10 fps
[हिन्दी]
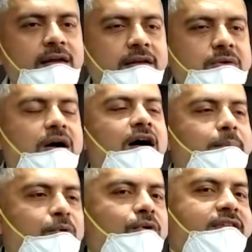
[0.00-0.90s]
तो
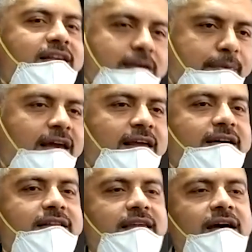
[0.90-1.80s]
आप लोग जैसे पहले
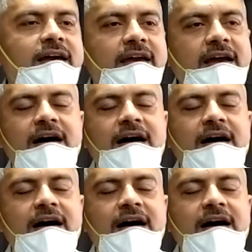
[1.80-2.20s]
करते आए हैं